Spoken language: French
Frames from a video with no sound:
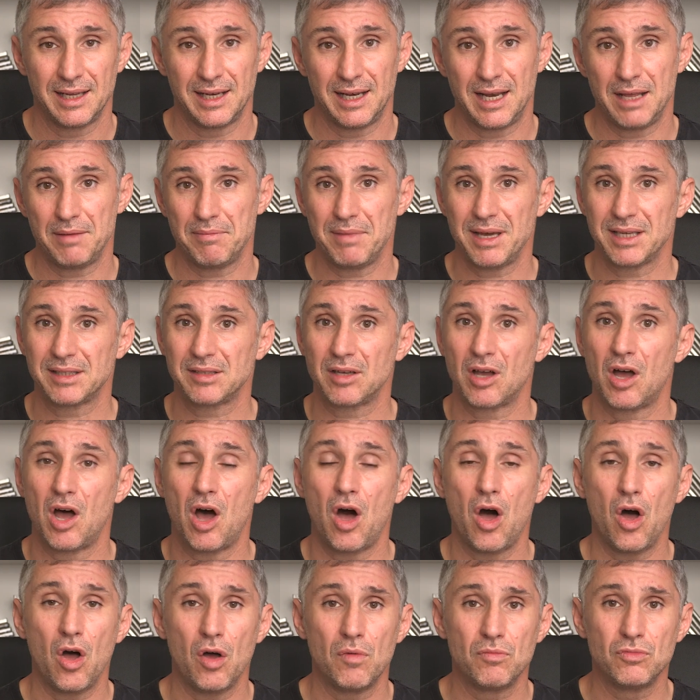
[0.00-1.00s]
les mettre
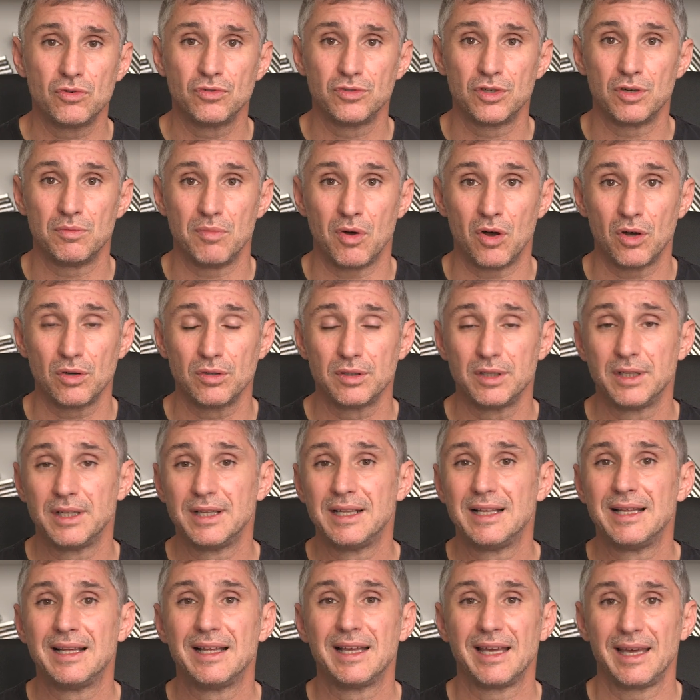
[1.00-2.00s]
en mouvement
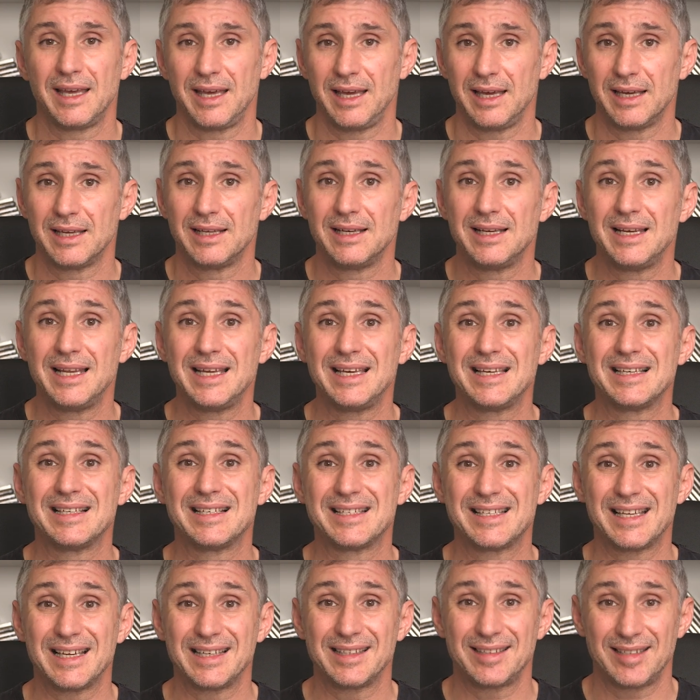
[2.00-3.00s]
et les
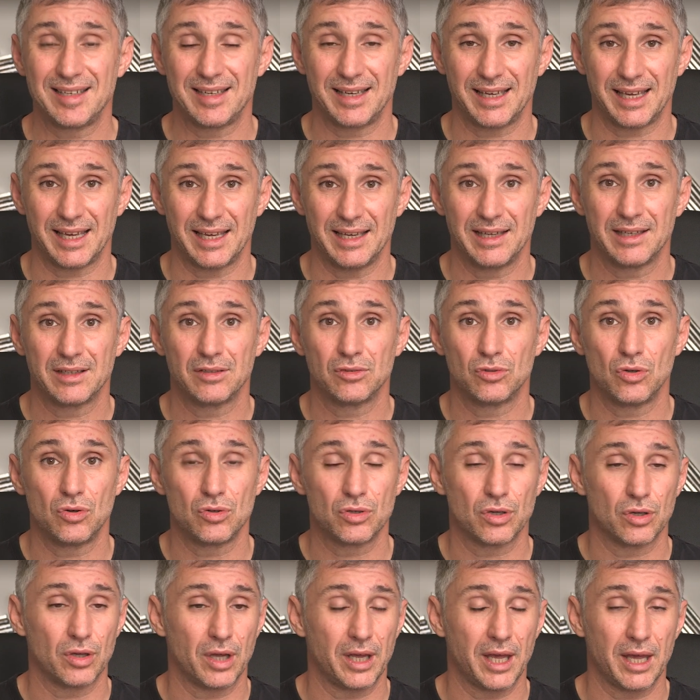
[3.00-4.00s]
intégrer.
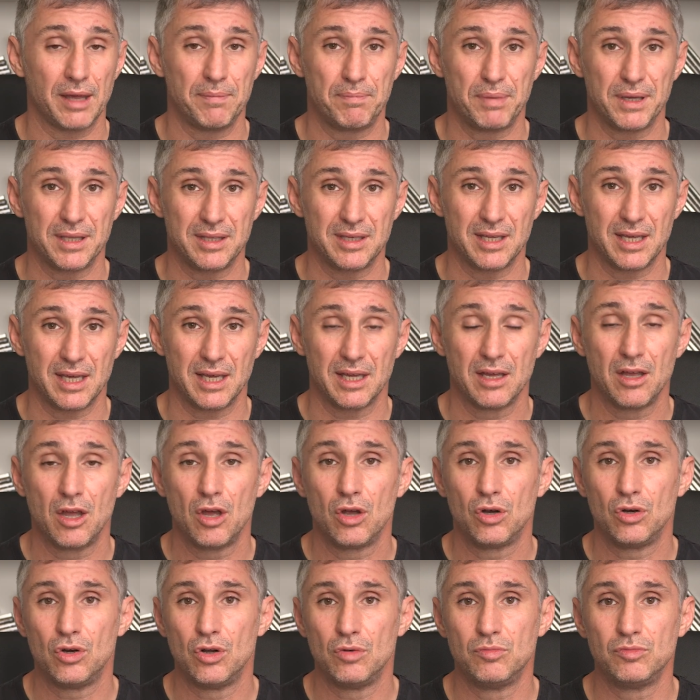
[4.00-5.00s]
Donc répéter
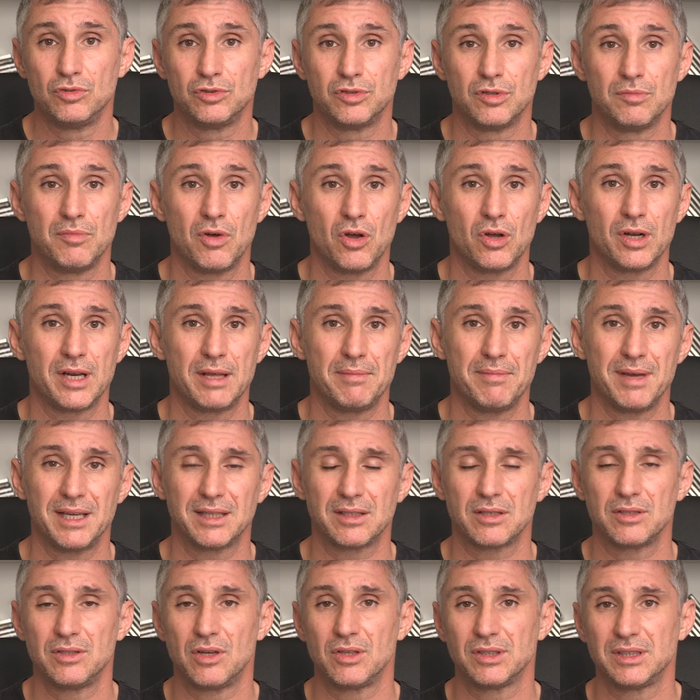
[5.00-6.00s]
le mouvement, les
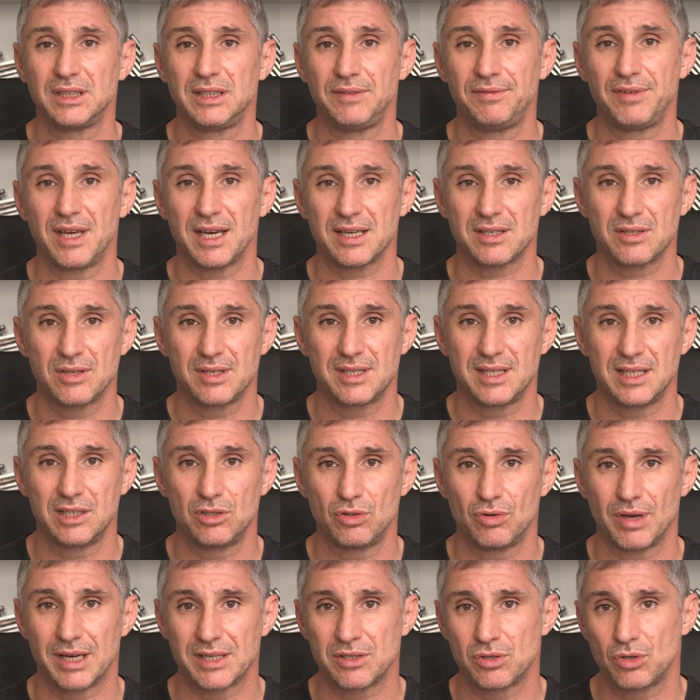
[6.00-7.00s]
mettre dans diverses
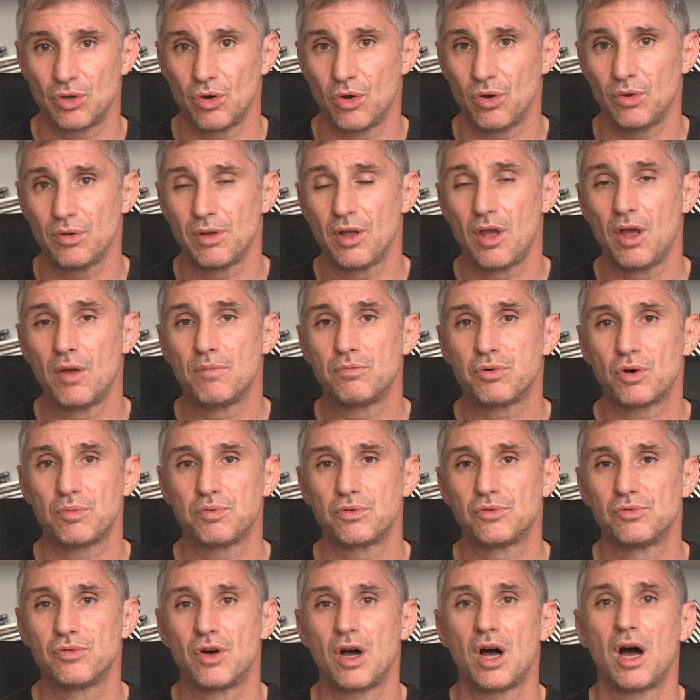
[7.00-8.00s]
situations pour
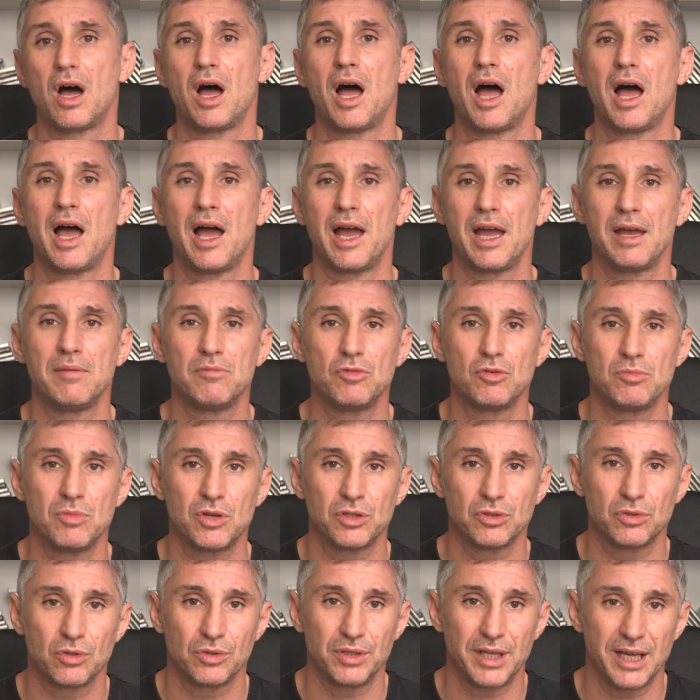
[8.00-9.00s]
pouvoir à un
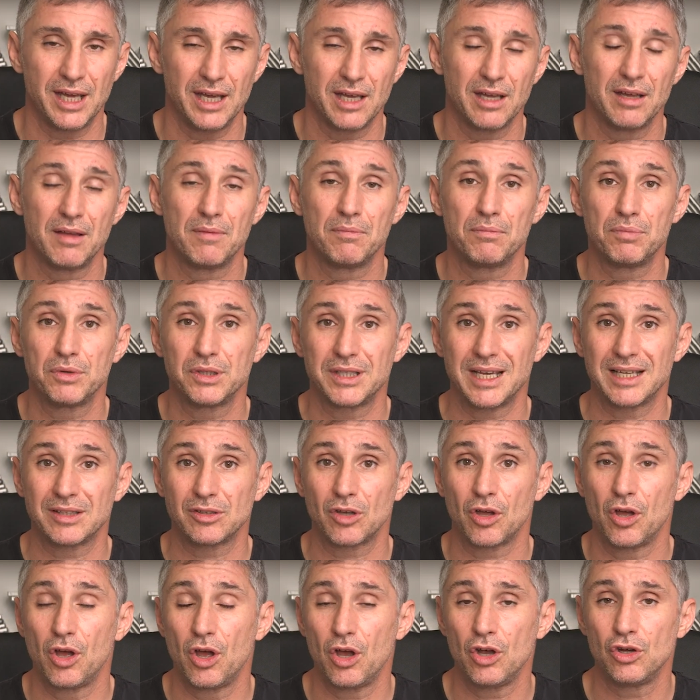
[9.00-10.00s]
moment donné
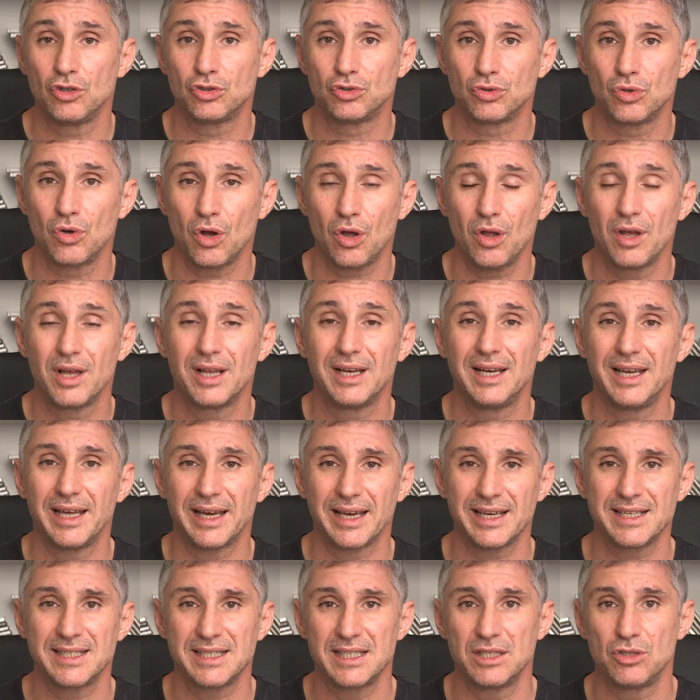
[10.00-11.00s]
peut-être un jour les
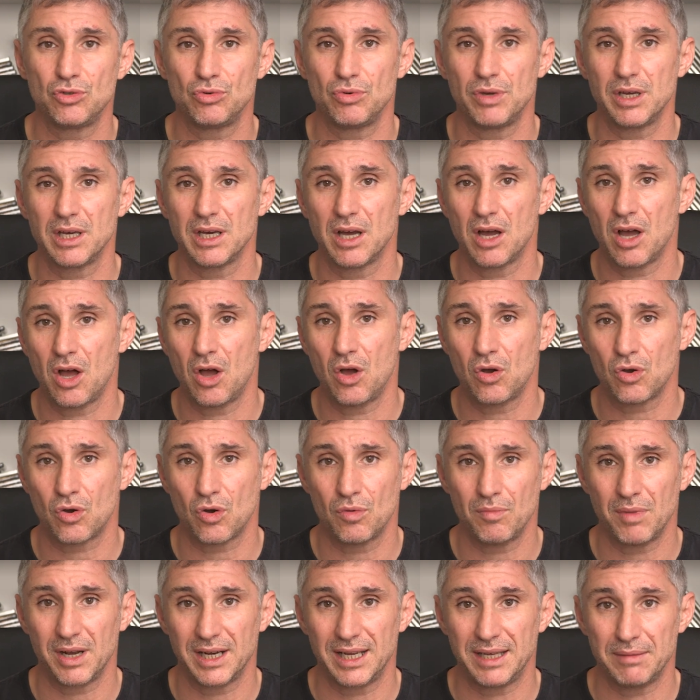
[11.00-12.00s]
restituer en
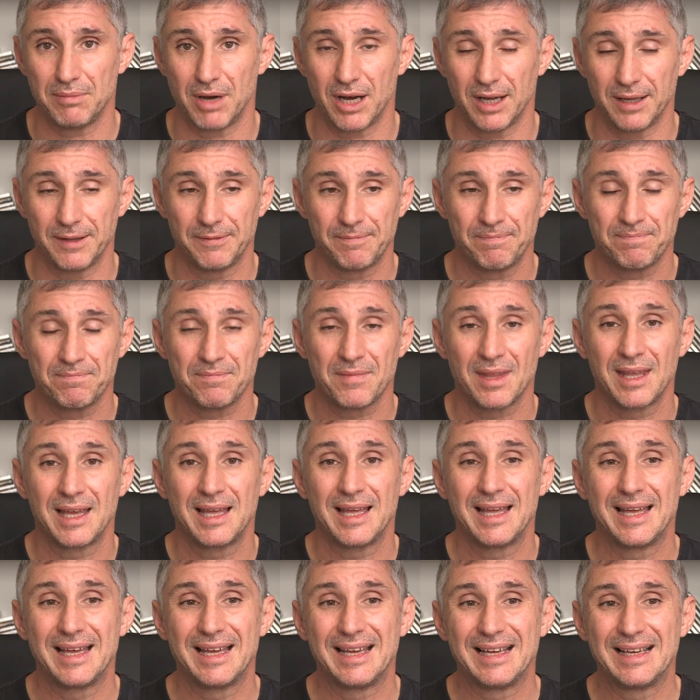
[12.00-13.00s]
combat libre.
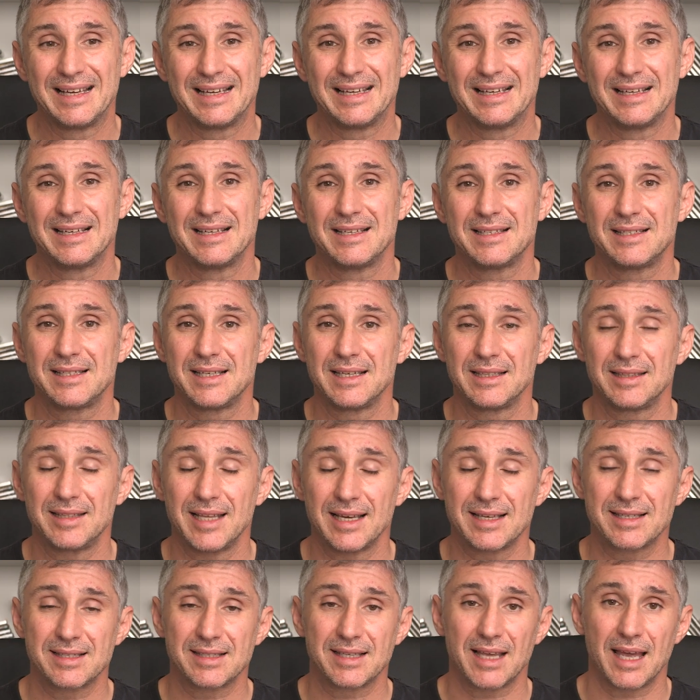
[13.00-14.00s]
C'est
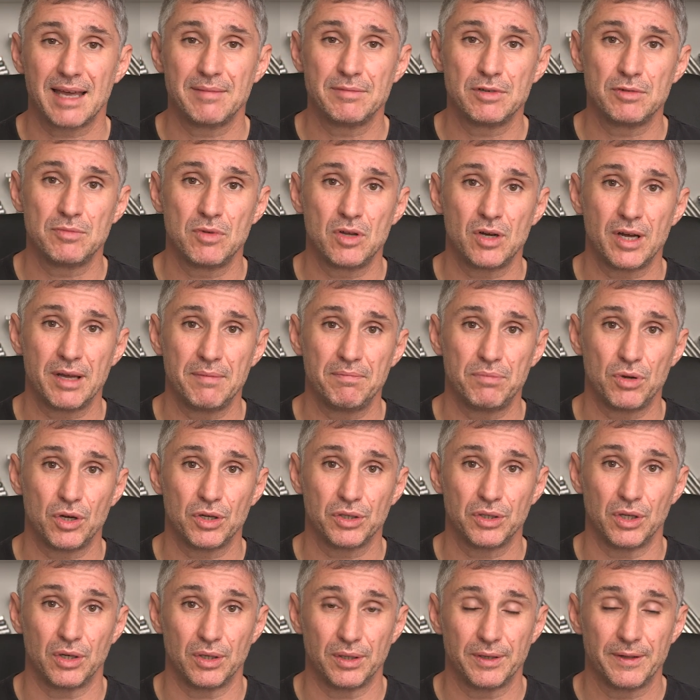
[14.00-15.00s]
extrêmement
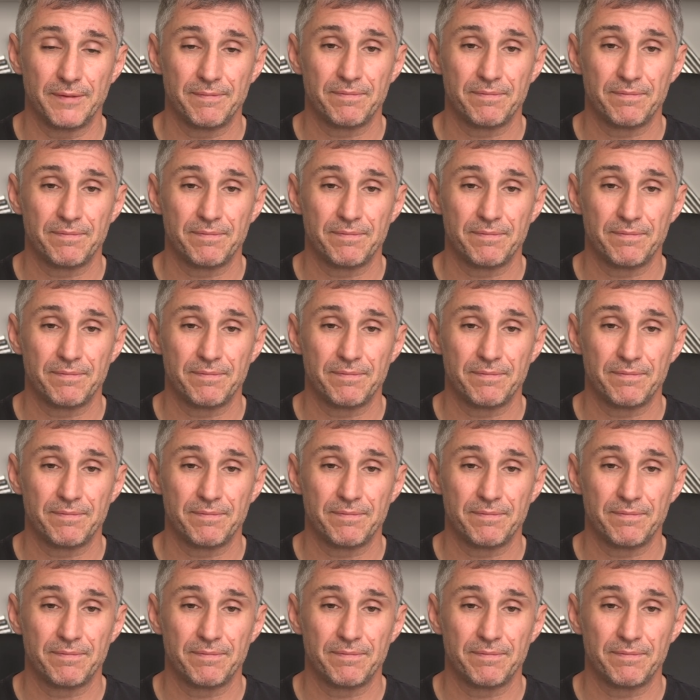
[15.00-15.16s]
important.